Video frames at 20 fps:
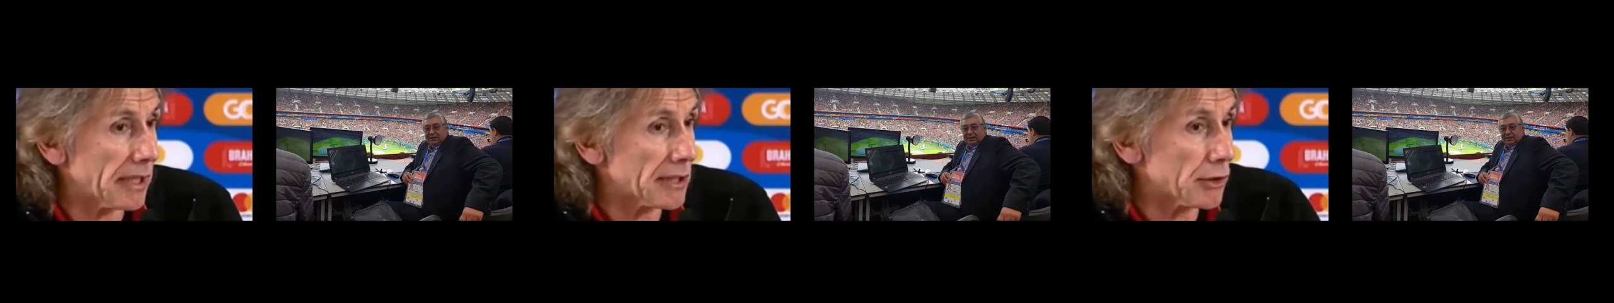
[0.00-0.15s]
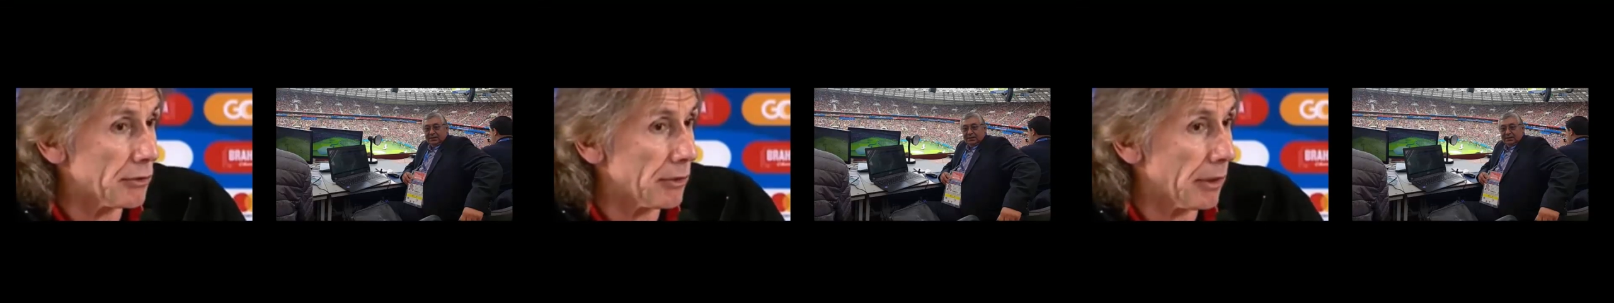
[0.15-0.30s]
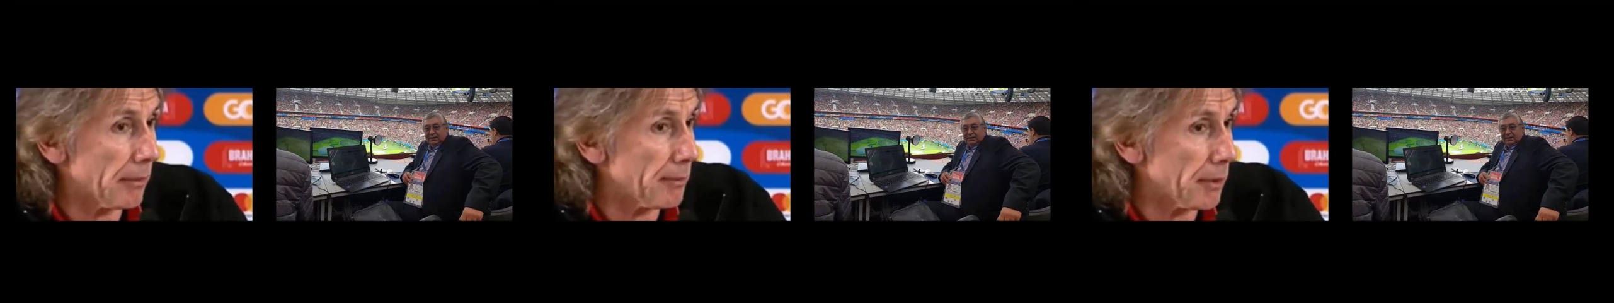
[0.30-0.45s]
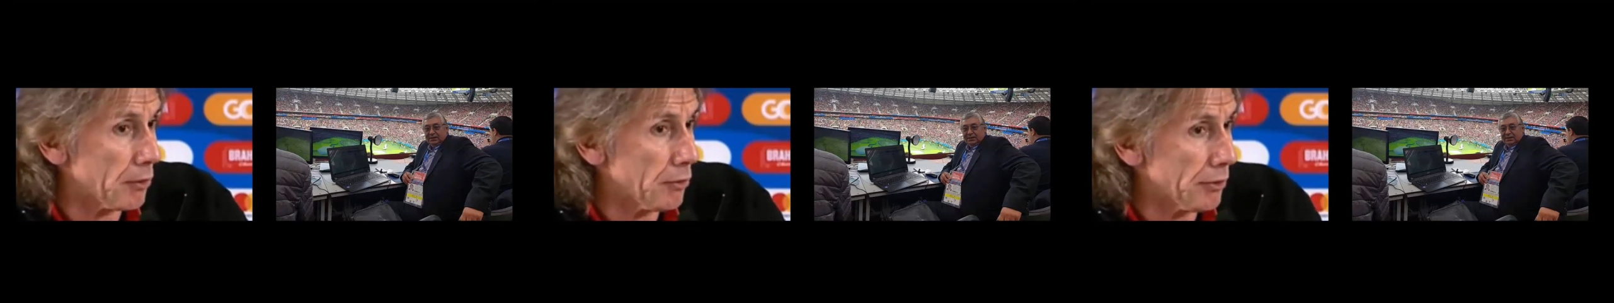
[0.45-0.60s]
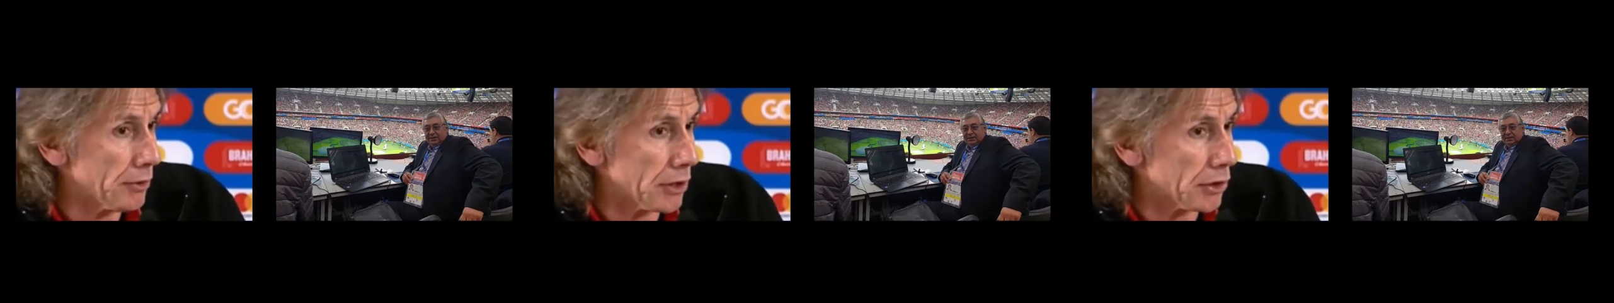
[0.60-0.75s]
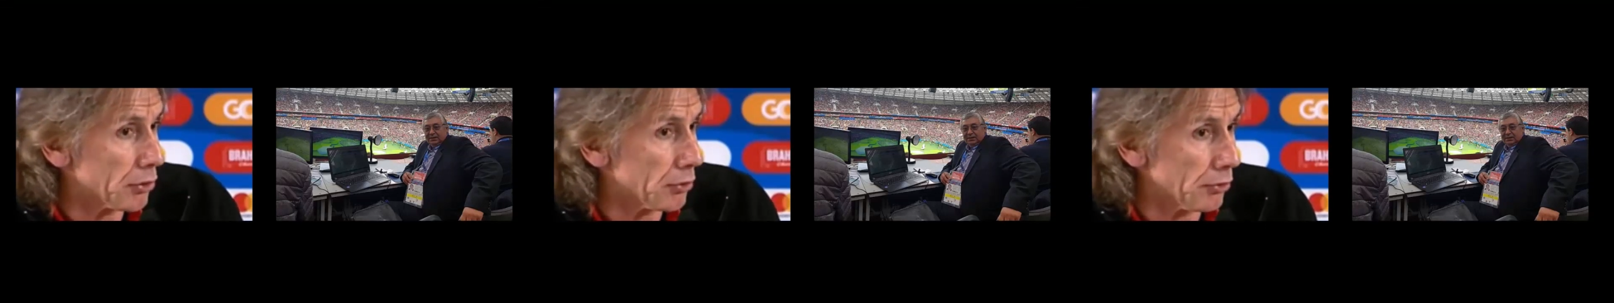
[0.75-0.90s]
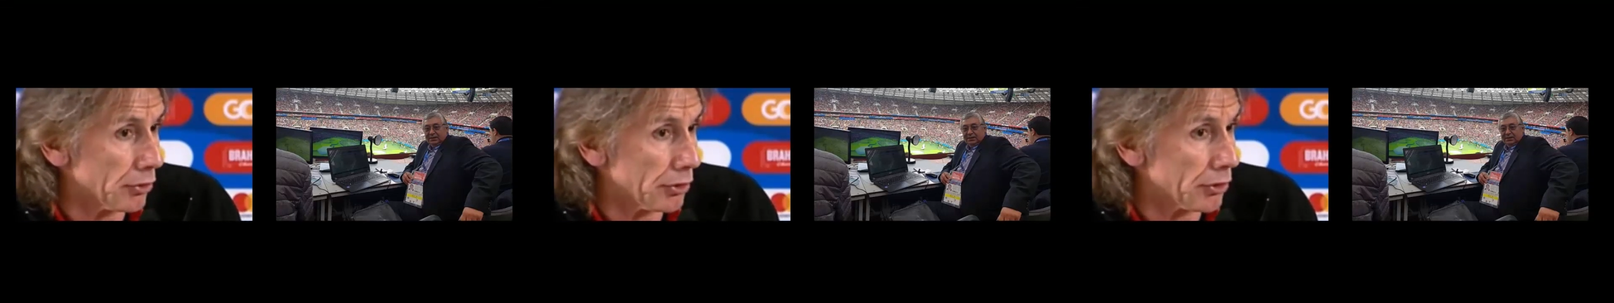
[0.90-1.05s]
una pregunta,
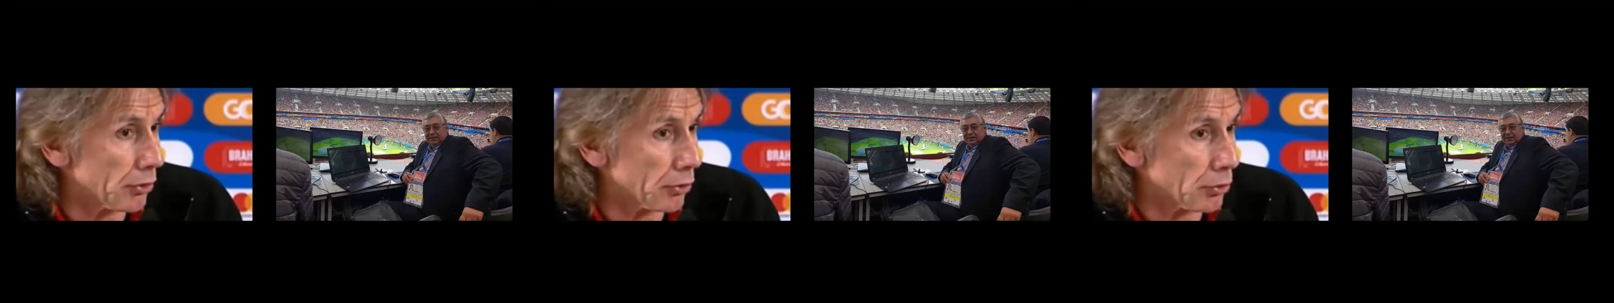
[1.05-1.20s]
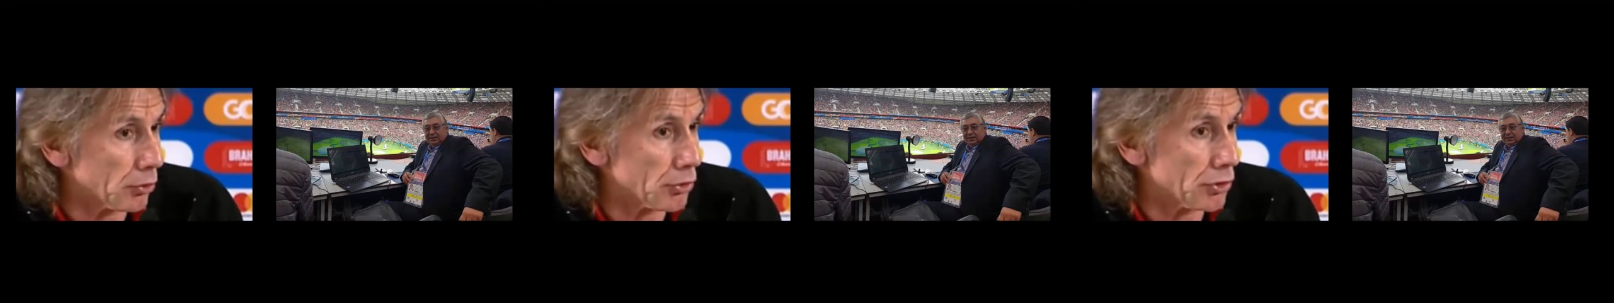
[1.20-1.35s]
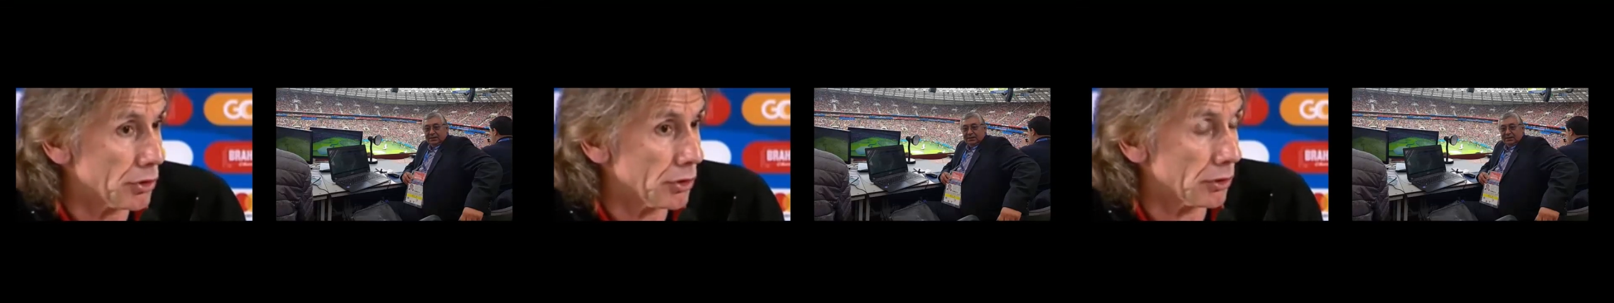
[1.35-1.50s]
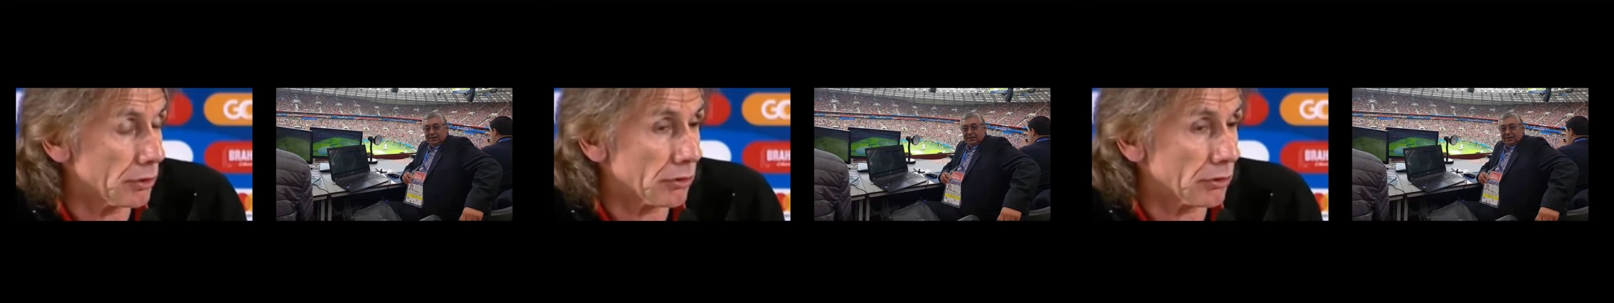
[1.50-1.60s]
hizo una introducción,